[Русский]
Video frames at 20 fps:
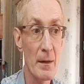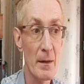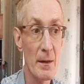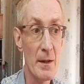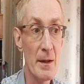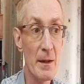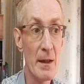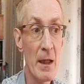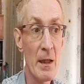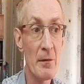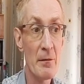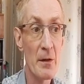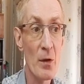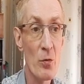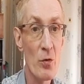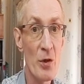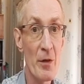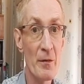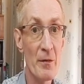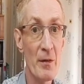Недавно,
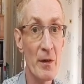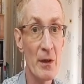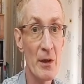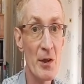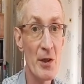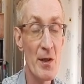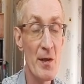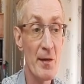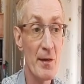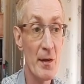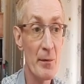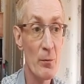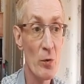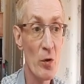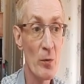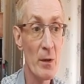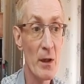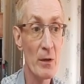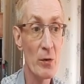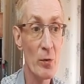уже в
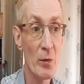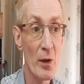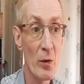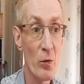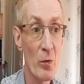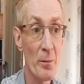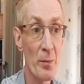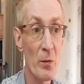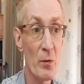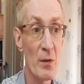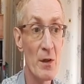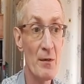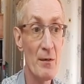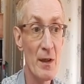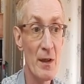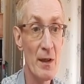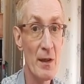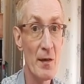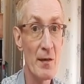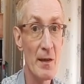2007 году, я купил
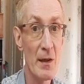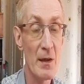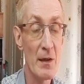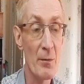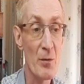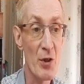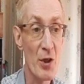DVD с этим